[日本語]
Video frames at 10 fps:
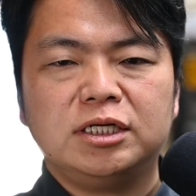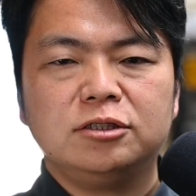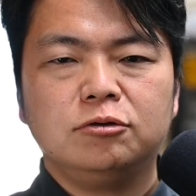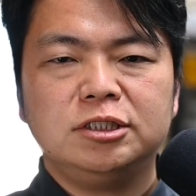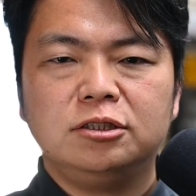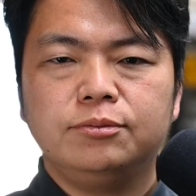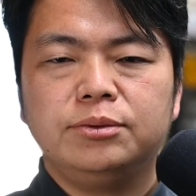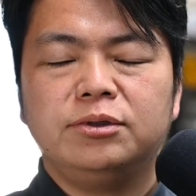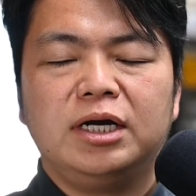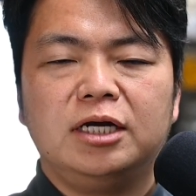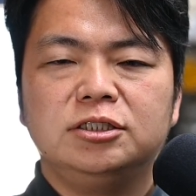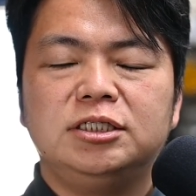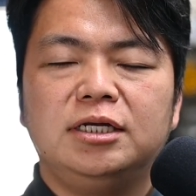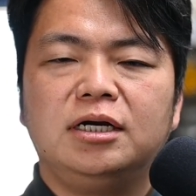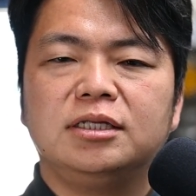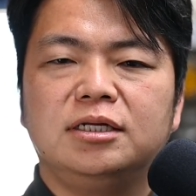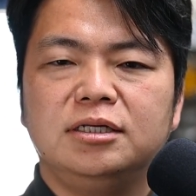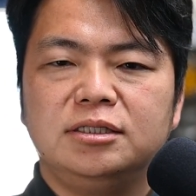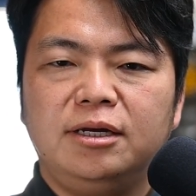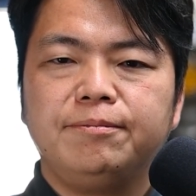ダストシールの部分は外していなかったん
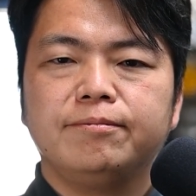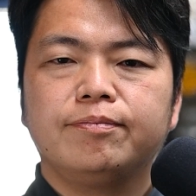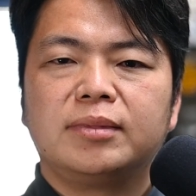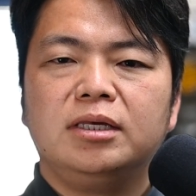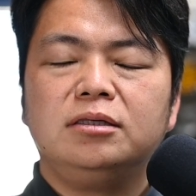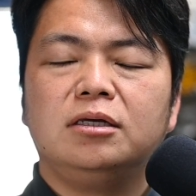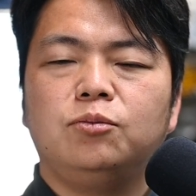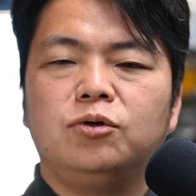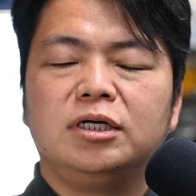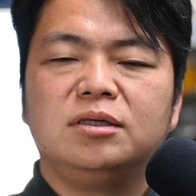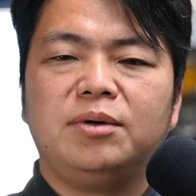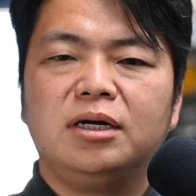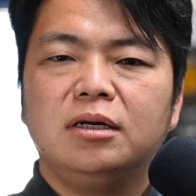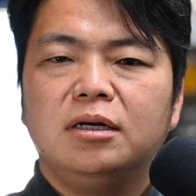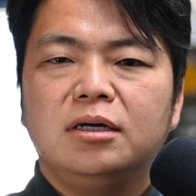ですねですけれどもお客様、